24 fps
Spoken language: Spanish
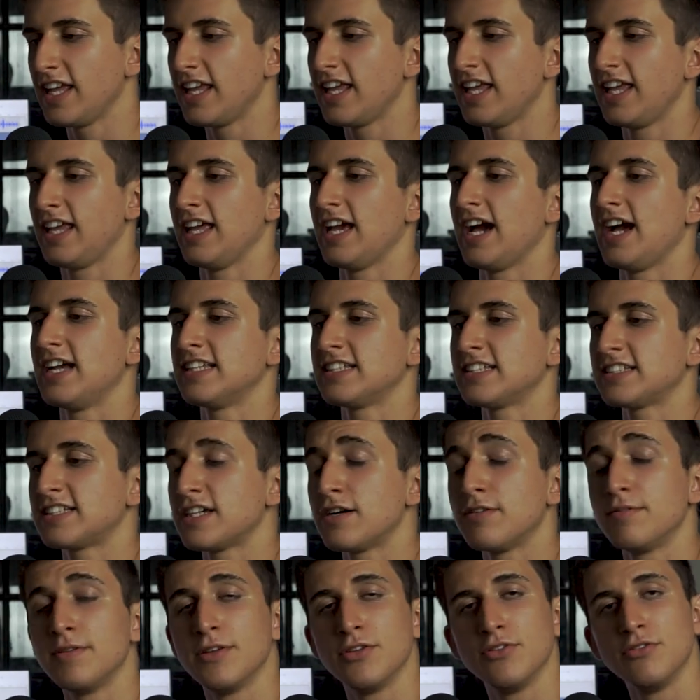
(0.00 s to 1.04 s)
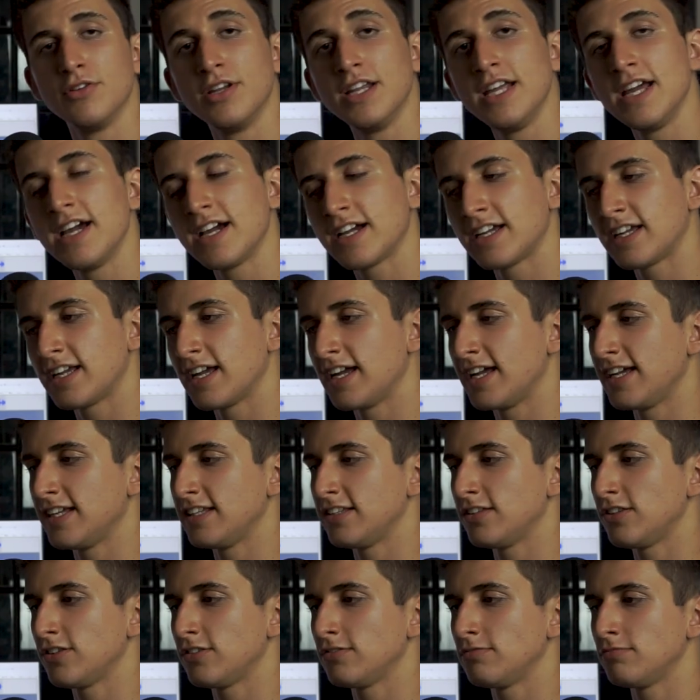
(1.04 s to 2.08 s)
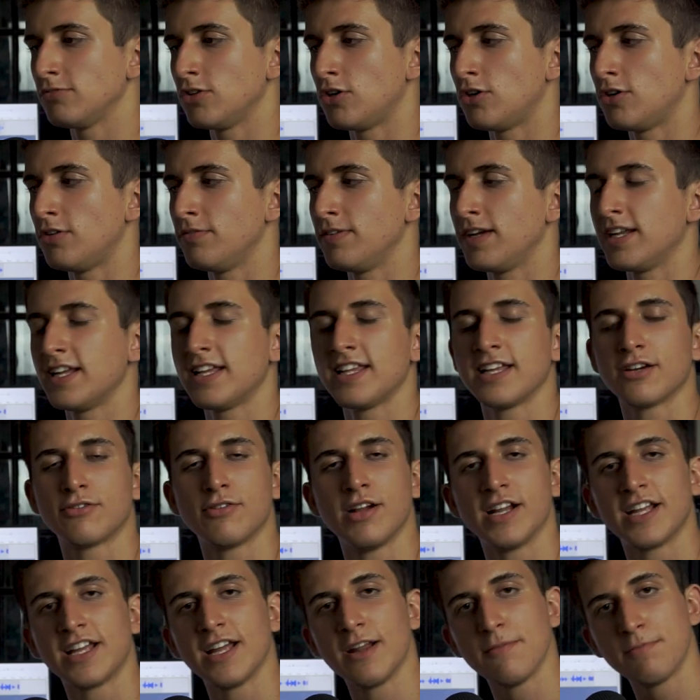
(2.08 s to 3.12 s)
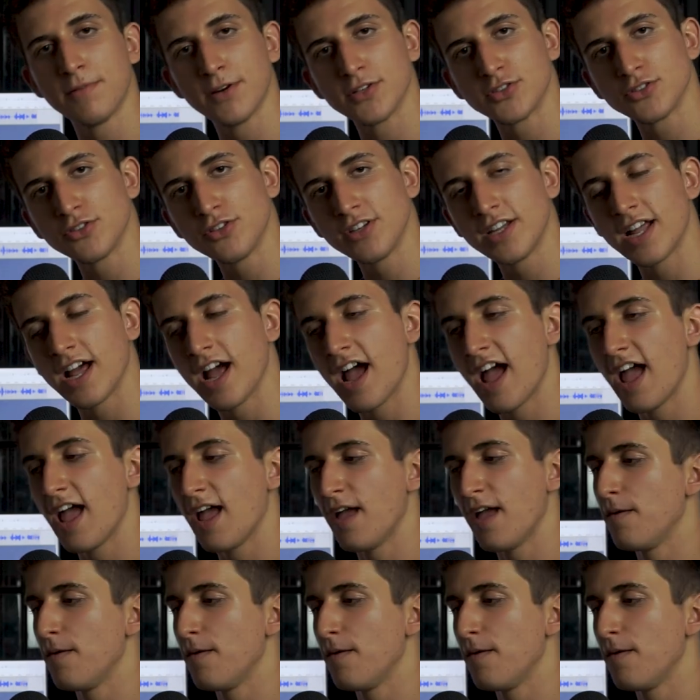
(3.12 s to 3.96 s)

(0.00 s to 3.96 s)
y a esa sabiduría que no viene de cualquier persona,